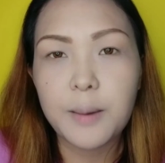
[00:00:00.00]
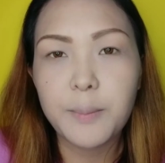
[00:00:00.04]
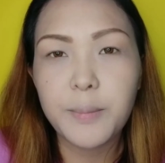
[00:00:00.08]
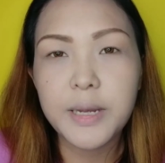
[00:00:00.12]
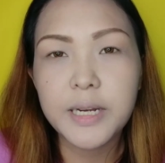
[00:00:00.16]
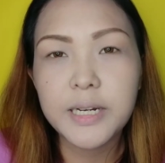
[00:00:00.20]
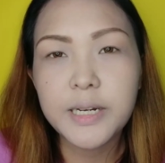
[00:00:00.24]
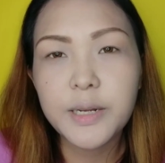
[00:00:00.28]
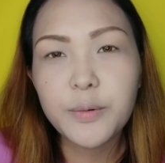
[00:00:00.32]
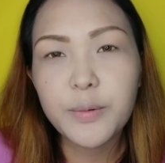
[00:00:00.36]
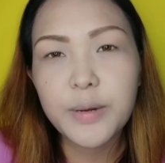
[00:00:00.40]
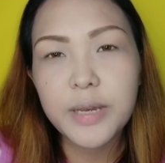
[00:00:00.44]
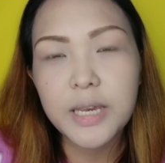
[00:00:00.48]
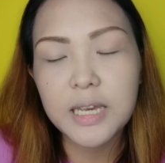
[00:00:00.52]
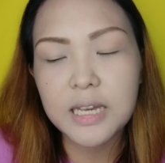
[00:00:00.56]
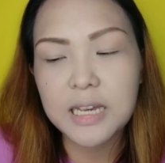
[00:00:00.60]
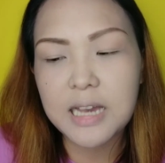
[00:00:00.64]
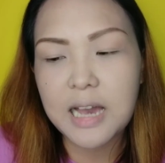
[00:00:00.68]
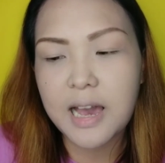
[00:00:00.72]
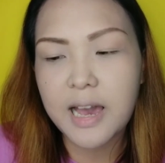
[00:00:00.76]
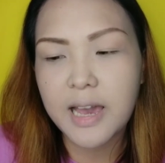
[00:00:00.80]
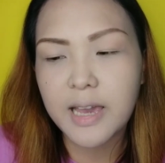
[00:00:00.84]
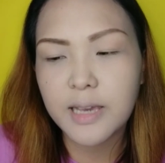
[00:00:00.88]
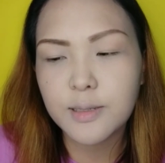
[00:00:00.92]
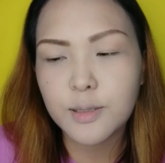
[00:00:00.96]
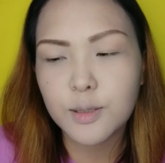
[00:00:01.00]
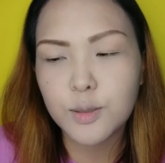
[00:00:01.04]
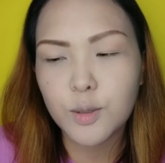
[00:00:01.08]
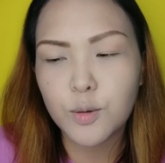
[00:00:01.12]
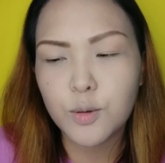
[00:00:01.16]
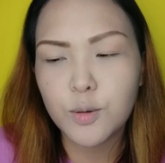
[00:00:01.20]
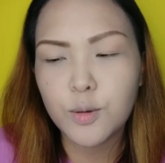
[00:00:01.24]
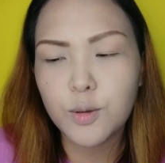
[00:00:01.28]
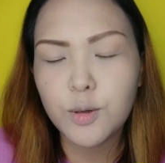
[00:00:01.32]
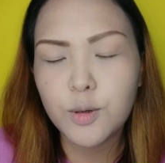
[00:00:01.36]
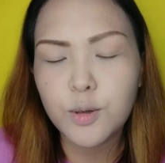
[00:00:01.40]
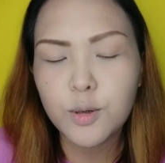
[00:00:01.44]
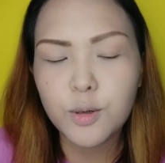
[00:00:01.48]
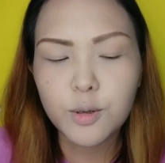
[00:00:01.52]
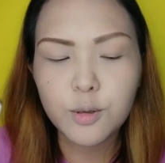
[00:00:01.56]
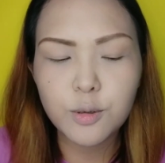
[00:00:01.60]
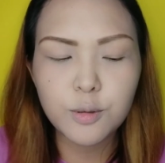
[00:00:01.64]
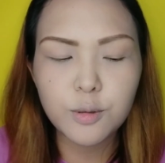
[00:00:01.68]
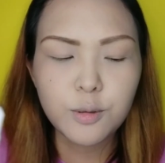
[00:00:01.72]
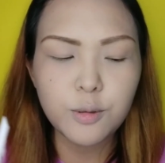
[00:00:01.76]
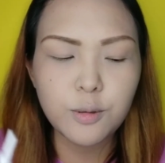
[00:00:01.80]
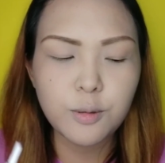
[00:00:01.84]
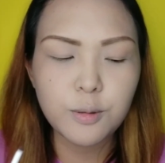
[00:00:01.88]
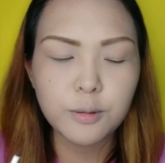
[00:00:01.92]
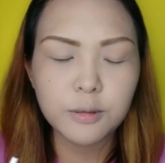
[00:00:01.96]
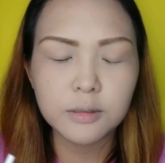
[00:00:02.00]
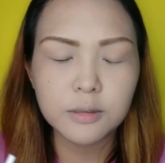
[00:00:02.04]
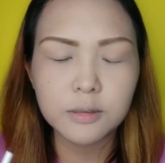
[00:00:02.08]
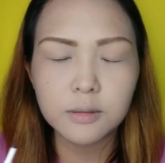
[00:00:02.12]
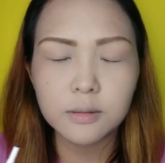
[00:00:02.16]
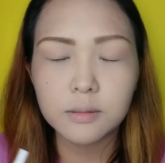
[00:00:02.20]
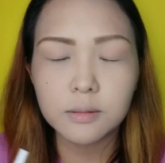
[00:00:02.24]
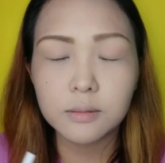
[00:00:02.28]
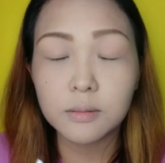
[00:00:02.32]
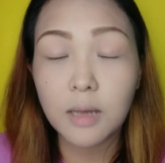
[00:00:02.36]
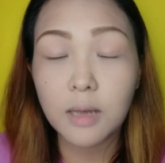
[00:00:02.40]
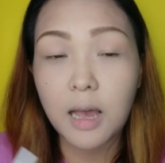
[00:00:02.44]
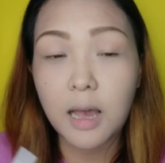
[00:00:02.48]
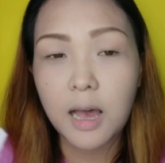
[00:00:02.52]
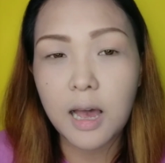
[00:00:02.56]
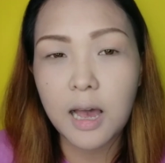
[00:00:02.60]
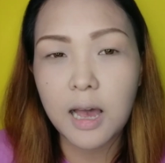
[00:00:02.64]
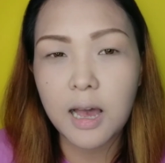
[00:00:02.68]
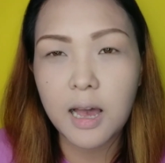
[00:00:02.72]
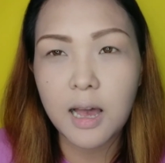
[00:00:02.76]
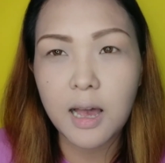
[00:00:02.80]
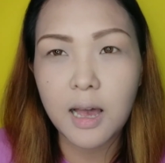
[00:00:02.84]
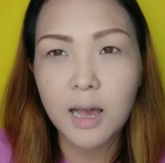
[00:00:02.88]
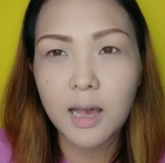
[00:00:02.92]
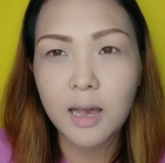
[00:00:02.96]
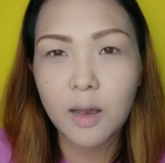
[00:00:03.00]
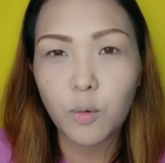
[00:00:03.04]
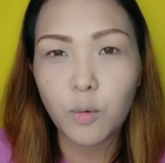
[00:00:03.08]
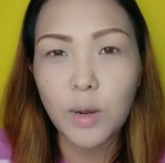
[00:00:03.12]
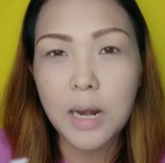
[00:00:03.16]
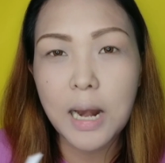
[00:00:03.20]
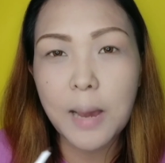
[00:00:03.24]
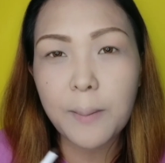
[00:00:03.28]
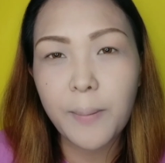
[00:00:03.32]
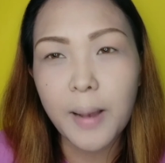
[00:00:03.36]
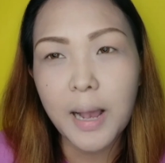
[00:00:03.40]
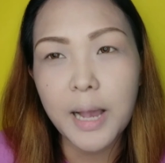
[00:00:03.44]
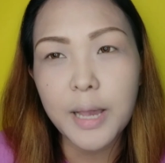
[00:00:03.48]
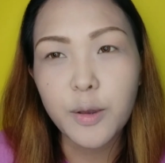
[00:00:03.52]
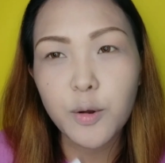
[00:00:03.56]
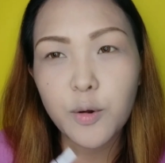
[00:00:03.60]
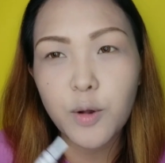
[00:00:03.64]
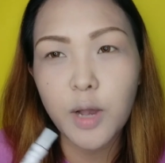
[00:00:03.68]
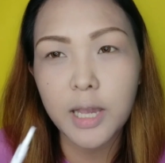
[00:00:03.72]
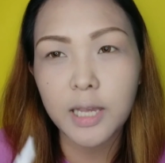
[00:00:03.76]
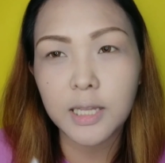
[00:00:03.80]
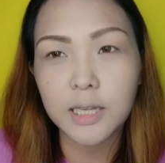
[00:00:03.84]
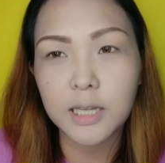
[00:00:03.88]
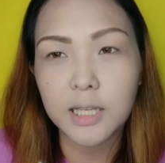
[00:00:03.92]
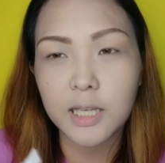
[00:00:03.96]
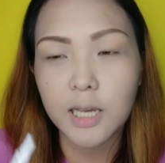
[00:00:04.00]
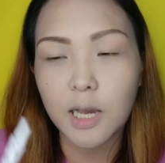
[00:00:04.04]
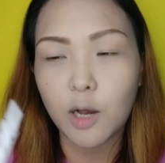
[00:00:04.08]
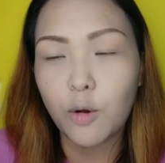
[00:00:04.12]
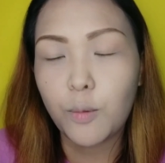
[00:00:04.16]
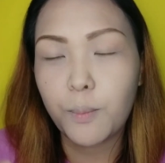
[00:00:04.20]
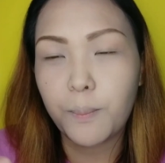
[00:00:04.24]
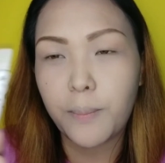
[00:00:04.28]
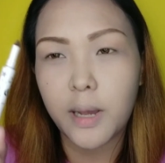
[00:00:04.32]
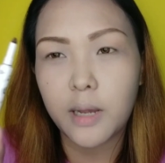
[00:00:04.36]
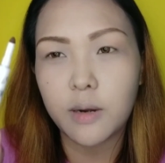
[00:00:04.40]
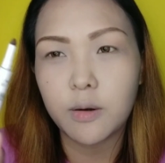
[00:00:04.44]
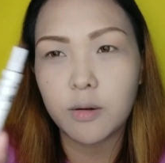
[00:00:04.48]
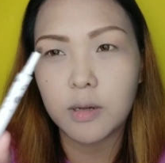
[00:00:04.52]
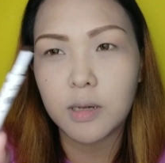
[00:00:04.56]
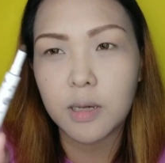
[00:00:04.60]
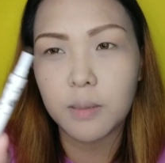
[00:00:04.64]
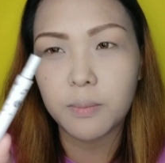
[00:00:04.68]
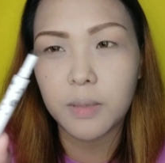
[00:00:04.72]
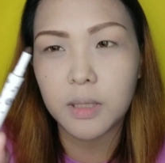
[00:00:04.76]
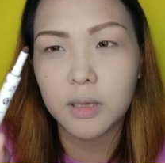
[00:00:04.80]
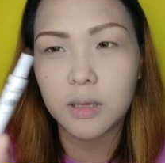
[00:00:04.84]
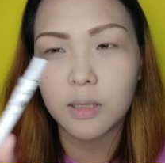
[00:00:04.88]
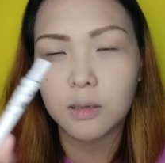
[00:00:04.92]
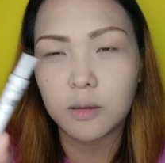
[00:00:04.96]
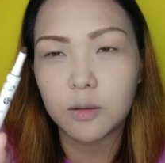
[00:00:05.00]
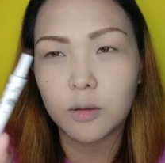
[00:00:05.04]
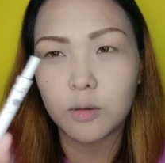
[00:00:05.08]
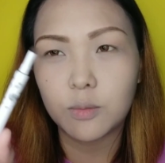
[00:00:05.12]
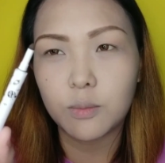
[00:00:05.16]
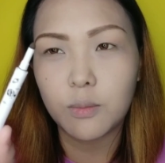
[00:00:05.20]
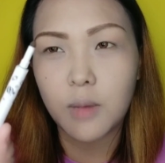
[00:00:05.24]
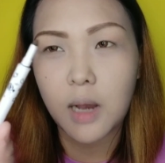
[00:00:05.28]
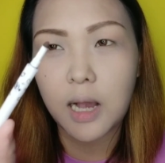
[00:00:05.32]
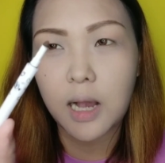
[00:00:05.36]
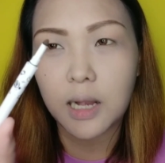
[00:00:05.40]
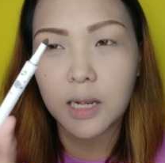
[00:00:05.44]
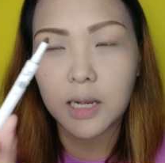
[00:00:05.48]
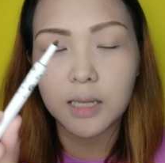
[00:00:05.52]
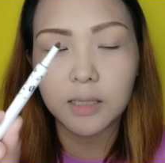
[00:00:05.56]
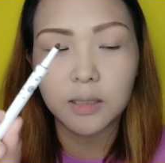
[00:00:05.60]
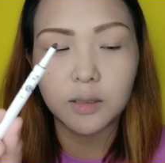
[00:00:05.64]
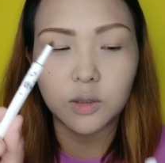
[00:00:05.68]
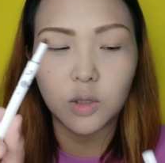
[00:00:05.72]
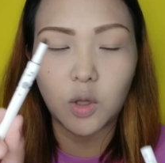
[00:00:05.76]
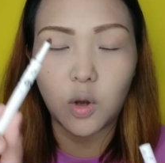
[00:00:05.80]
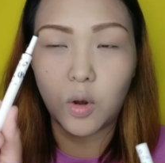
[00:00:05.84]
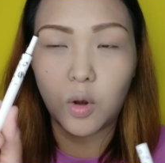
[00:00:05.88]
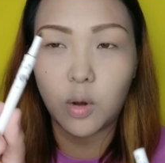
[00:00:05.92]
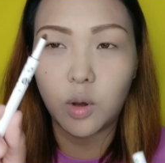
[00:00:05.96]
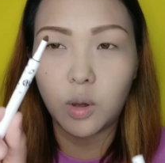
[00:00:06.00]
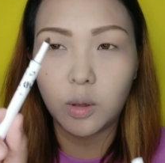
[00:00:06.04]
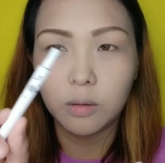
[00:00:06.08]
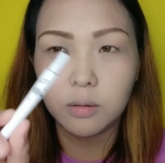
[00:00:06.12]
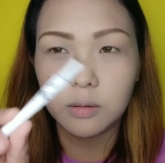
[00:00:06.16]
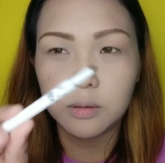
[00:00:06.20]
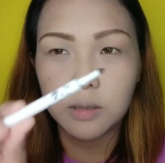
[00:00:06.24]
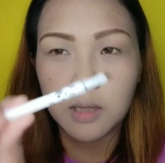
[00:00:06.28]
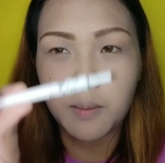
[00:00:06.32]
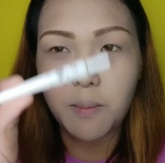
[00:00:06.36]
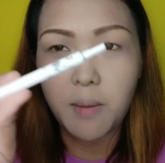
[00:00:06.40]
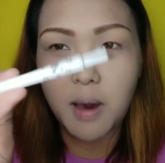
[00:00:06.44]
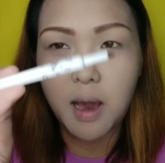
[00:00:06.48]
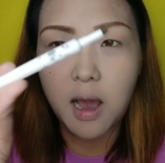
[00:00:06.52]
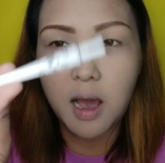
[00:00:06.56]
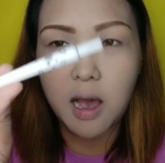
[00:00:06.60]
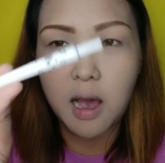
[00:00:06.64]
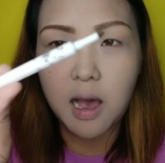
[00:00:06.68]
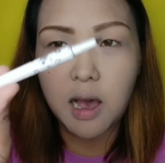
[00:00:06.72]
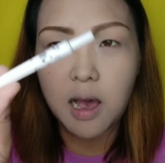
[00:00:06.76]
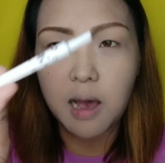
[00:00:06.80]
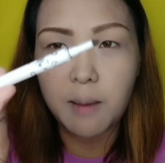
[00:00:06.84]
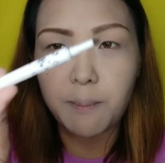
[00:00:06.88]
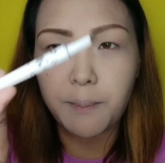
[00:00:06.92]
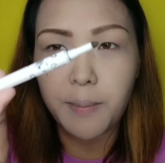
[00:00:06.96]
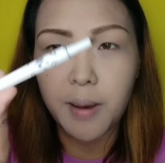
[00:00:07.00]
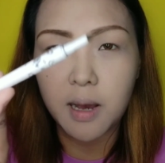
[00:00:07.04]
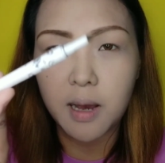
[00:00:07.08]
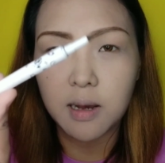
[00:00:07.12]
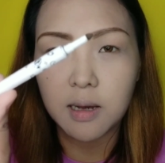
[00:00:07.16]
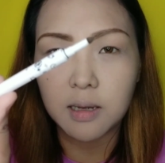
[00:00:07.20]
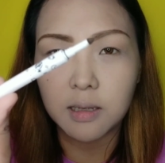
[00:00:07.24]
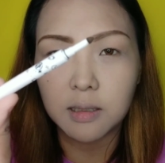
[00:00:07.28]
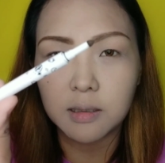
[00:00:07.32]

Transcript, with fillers: By the way guys, kung uh, wala pa kayong idea kung paano gamitin tong mga ganto na mga pang